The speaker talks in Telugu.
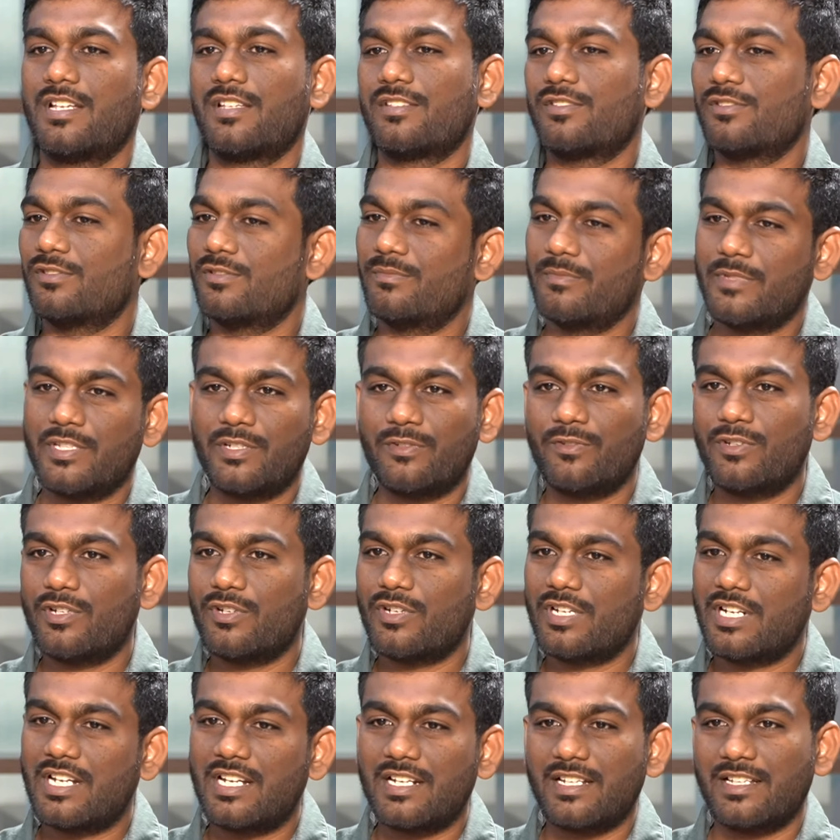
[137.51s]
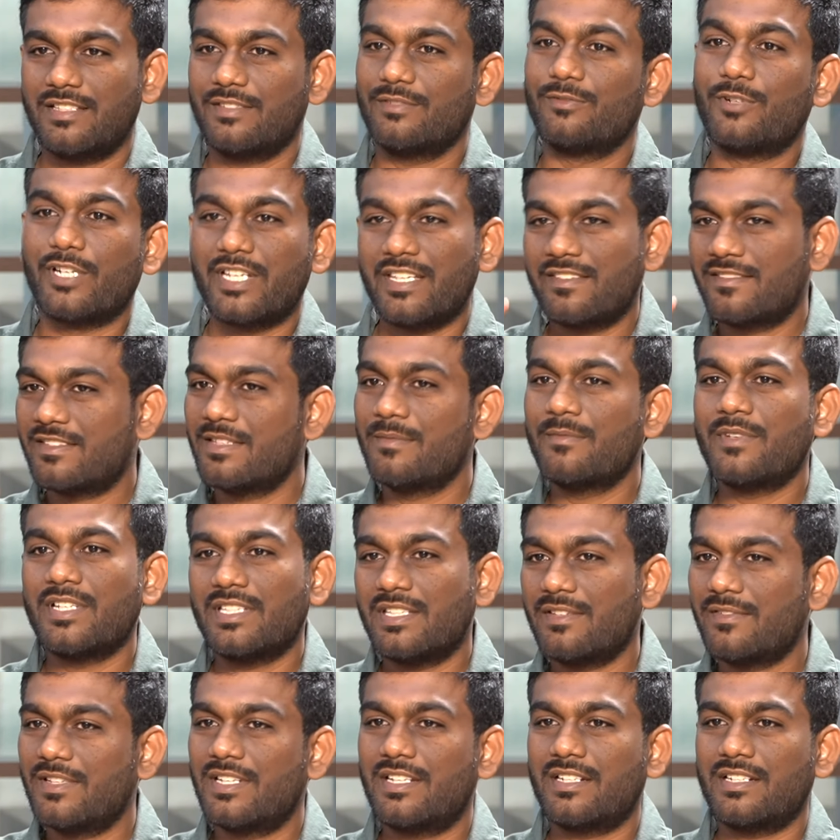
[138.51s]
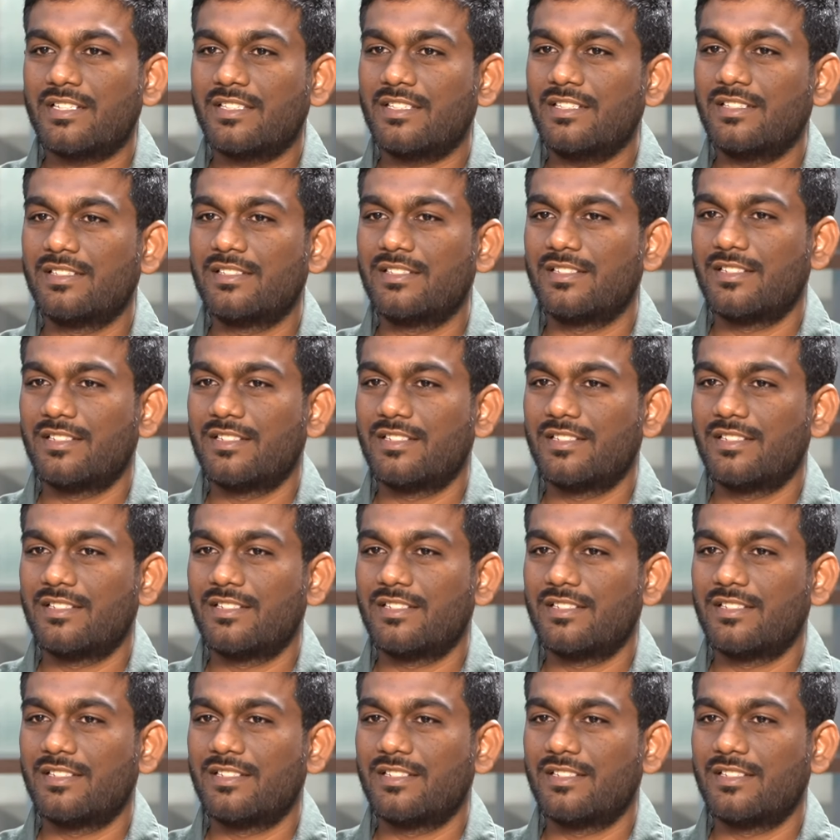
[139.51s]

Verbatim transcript: సో మీరు కూడా ఒక నాలుగైదు ఒకే స్కీమ్కి అయితే వెళ్ళరు కదా